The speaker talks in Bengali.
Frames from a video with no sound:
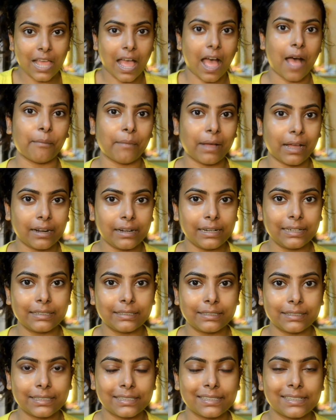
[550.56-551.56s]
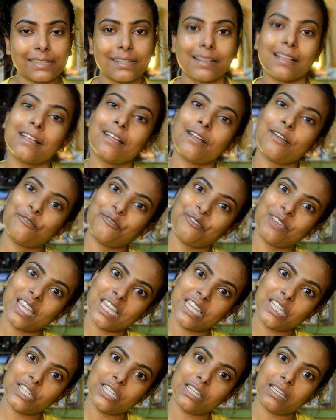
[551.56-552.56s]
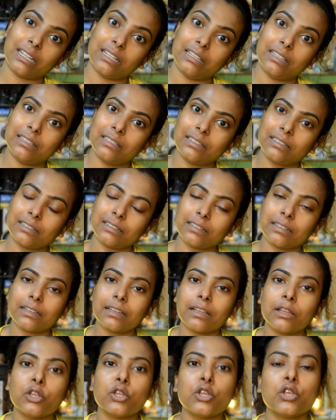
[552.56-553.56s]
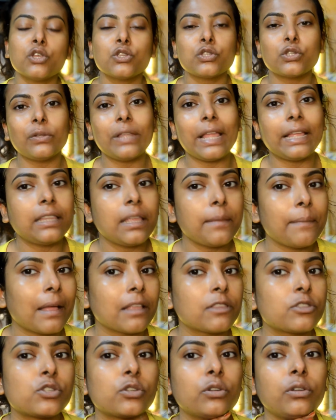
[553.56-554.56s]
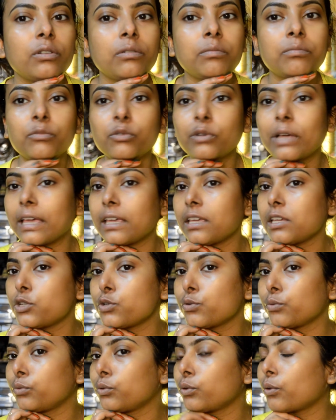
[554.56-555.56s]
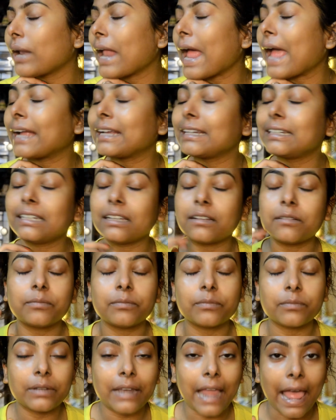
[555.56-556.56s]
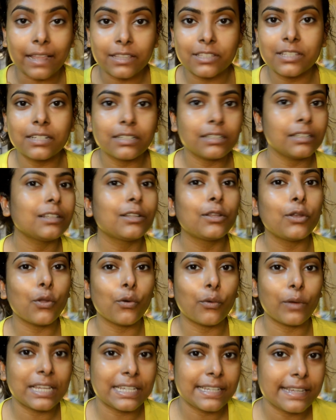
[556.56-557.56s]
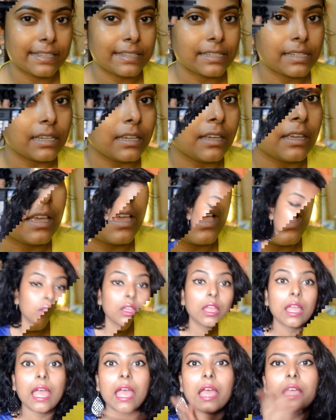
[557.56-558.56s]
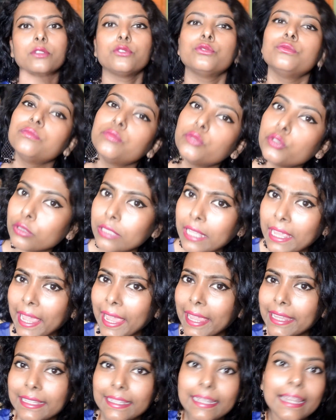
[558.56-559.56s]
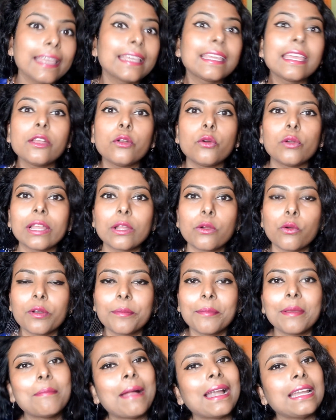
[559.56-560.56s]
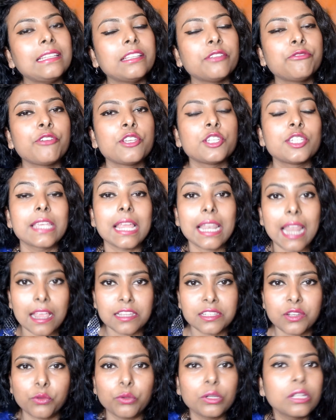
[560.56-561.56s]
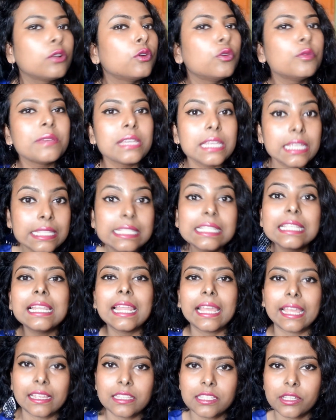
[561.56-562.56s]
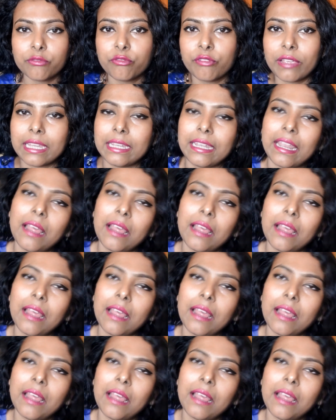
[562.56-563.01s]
আমার ফেসিয়াল সো দেখতেই পাচ্ছ মুখে কি সুন্দর একটা ন্যাচারাল গ্লো এসেছে হ্যাঁ তো দেখেই নিলে কি করে করবে বাড়িতে ফেসিয়াল আশা করি খুব ইজি লেগেছে ওয়েটা